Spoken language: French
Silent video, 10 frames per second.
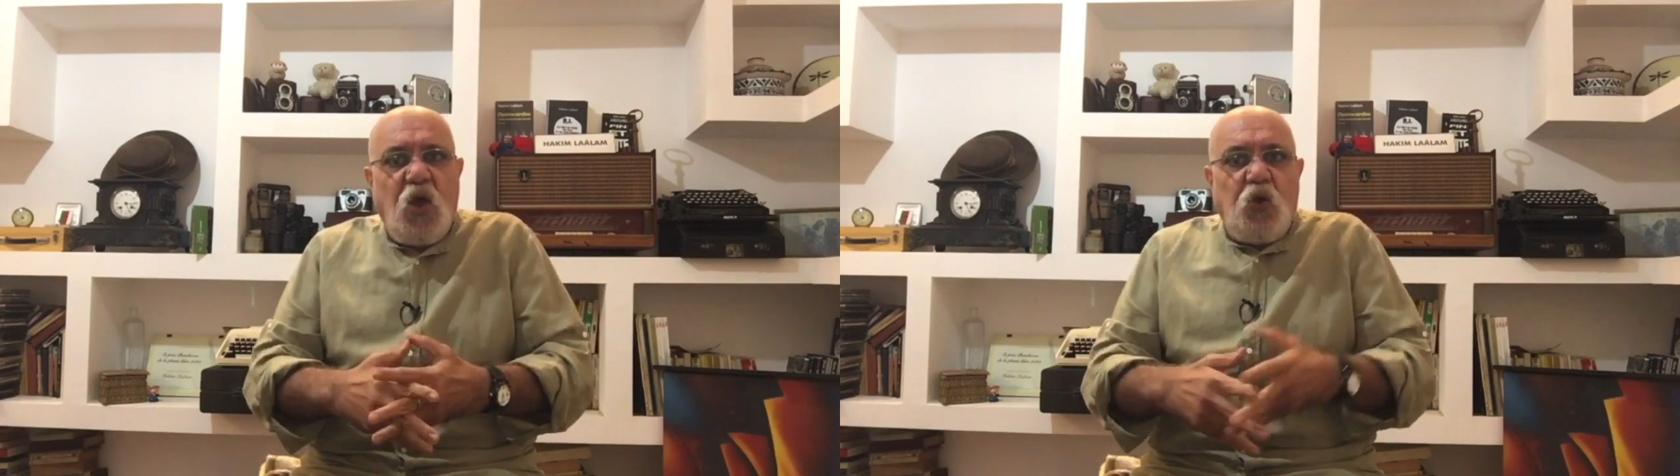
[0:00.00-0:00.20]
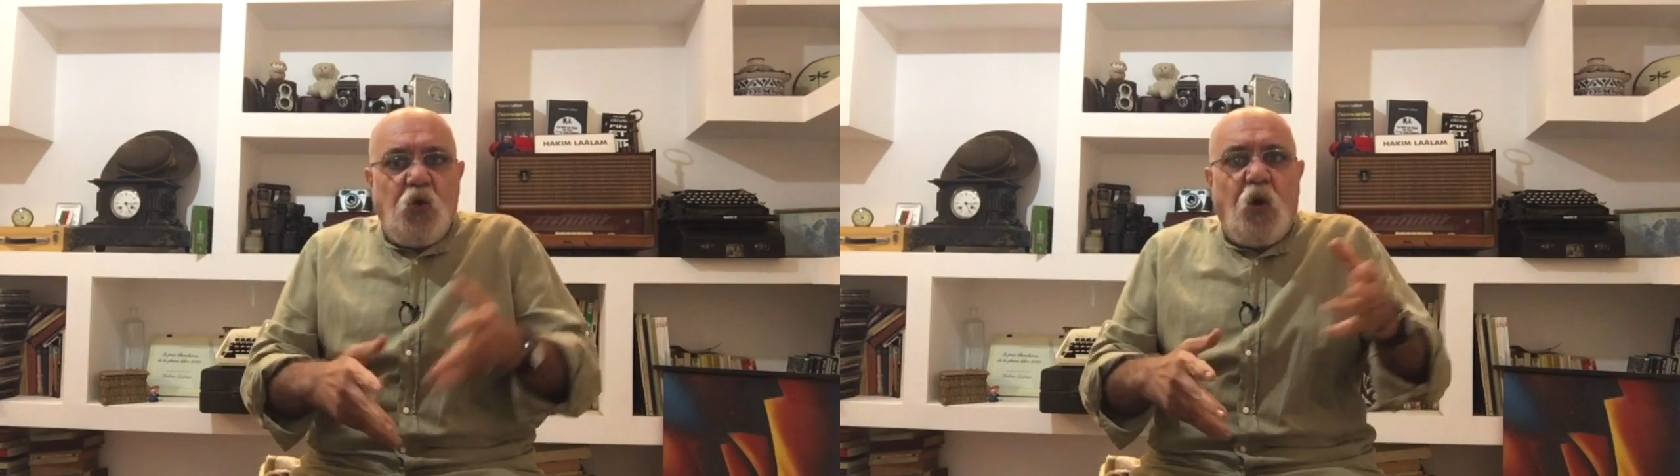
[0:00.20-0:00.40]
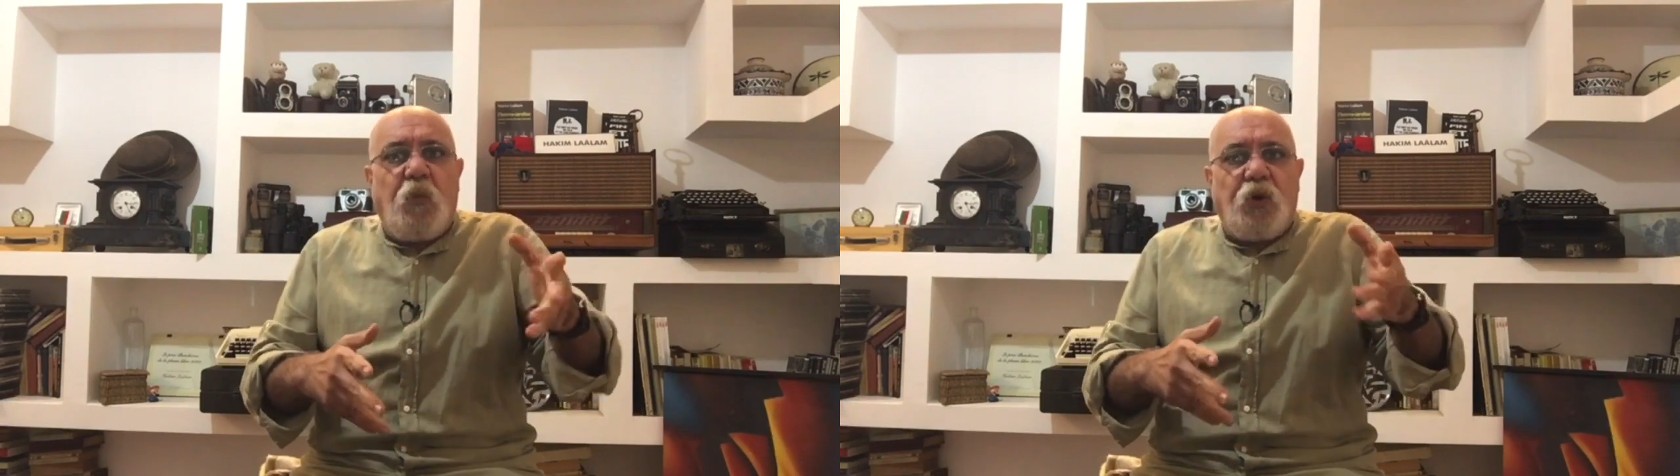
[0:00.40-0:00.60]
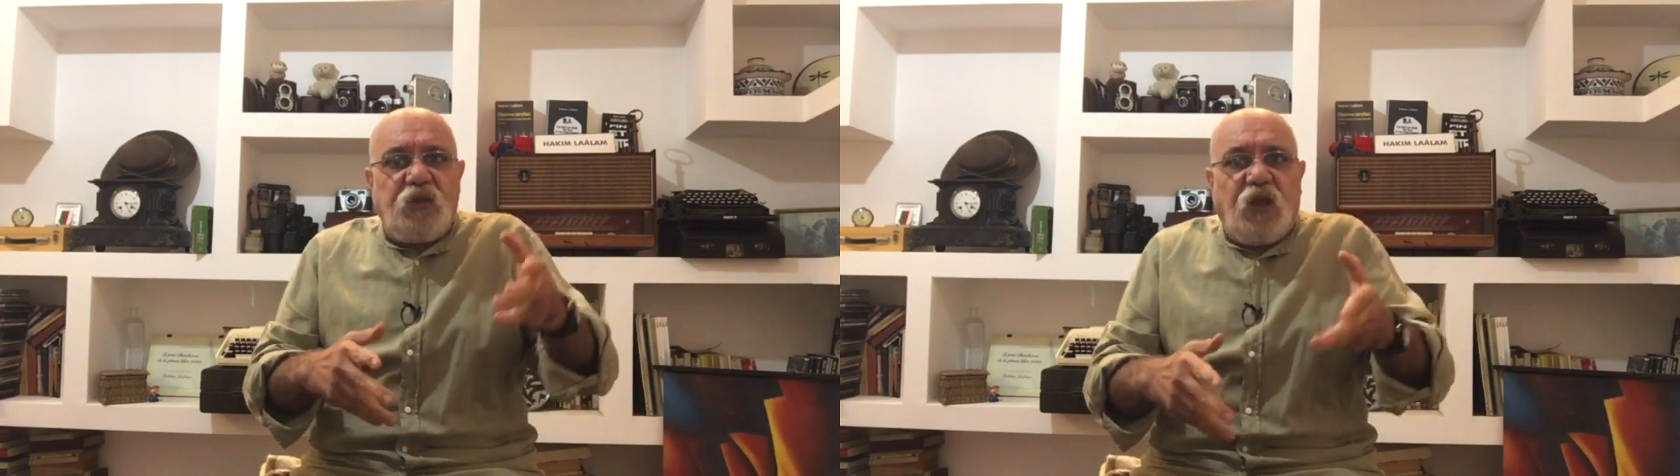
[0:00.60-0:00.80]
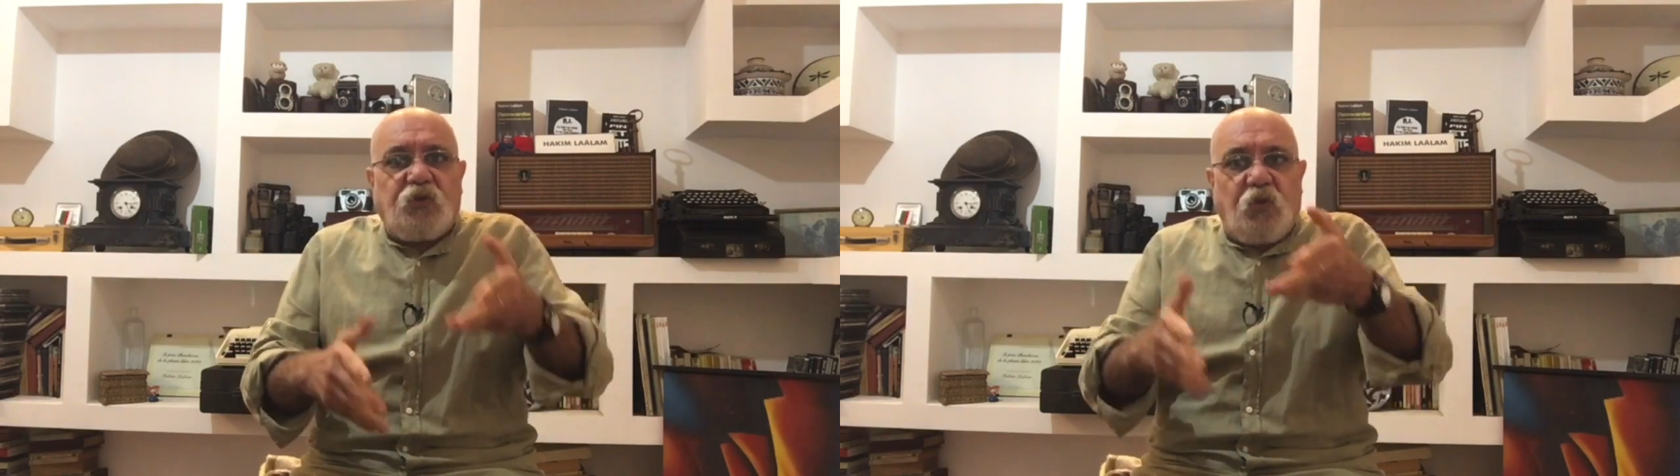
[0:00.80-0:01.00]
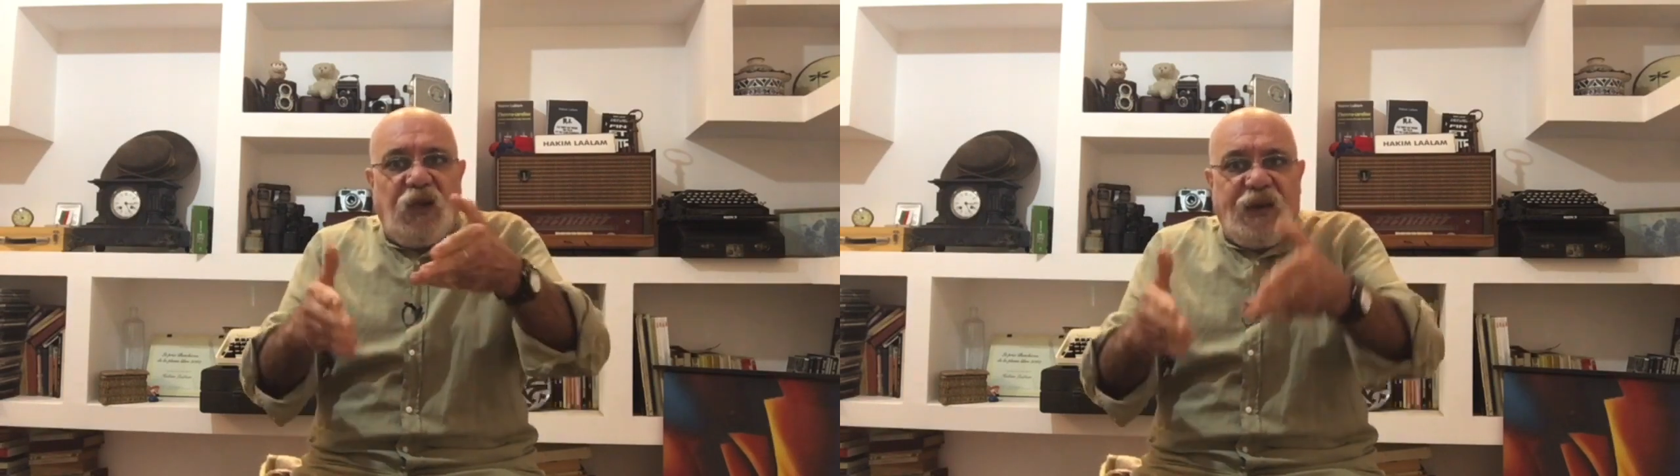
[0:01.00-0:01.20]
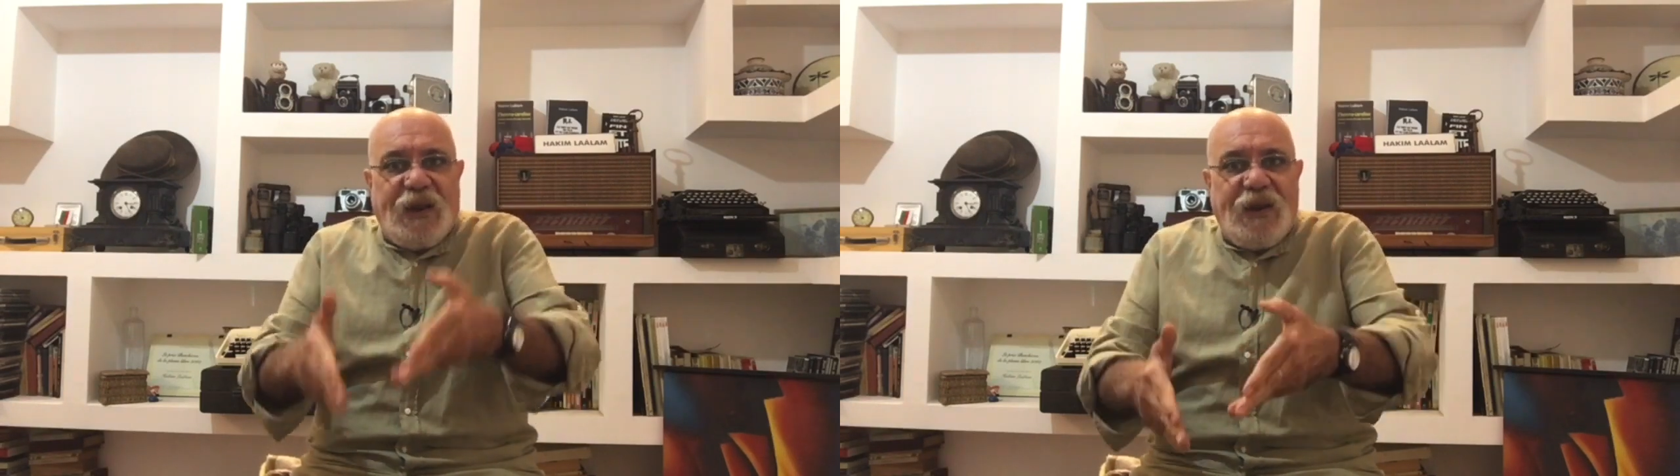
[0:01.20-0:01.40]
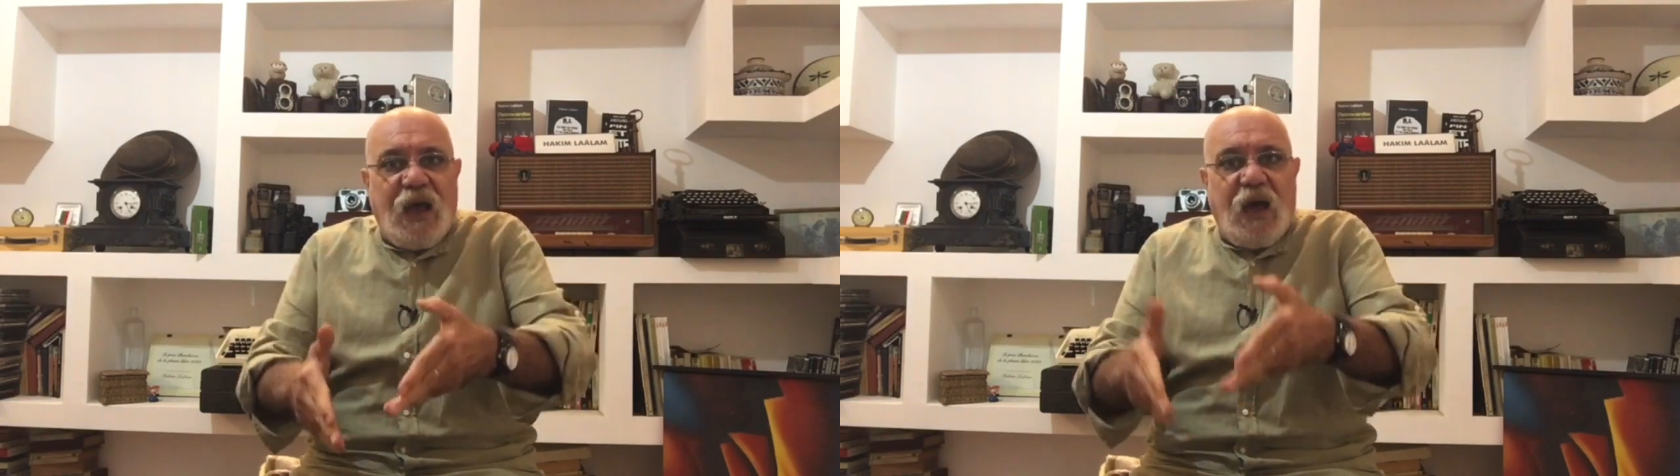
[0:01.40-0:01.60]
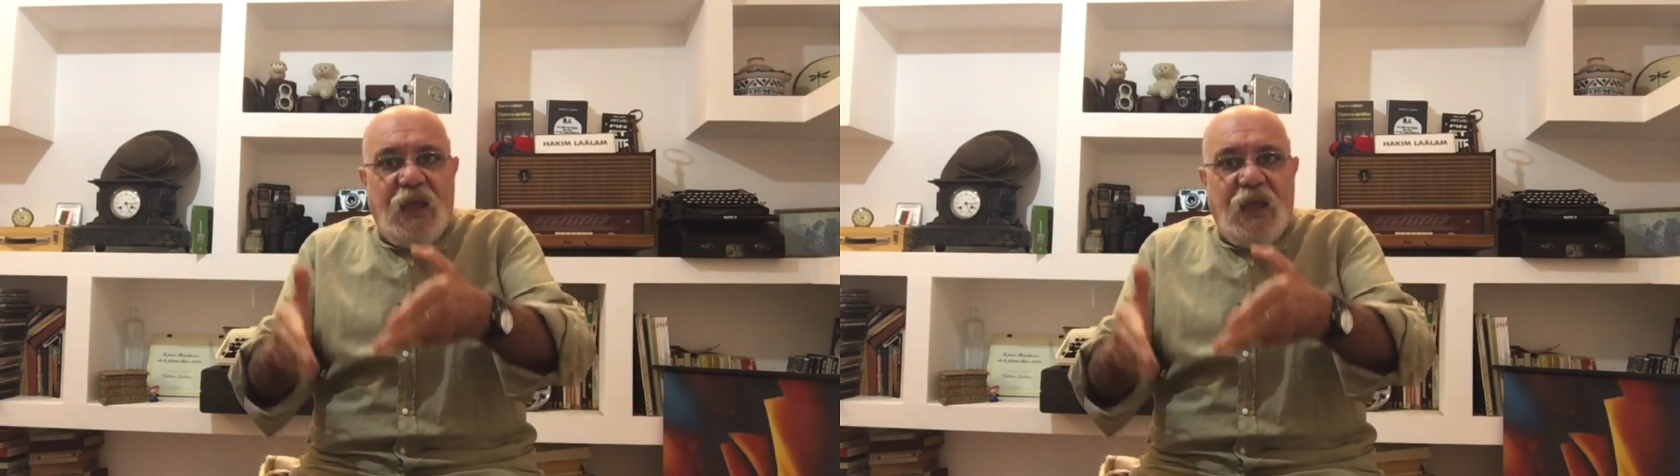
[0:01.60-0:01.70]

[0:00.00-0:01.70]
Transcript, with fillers: Nombre d'entre les nanas